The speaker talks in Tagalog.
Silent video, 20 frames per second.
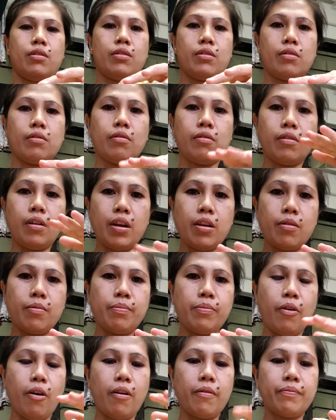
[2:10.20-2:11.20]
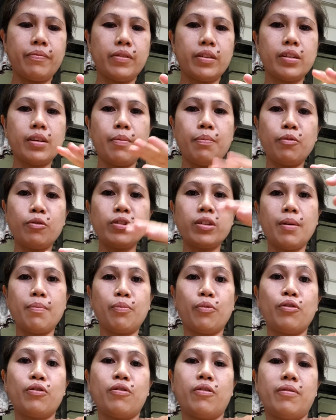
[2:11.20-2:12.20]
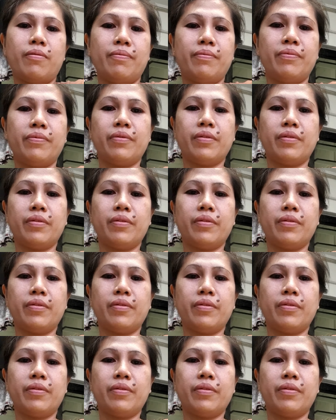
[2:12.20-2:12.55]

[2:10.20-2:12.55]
So, ayun po. Isa po siyang puno.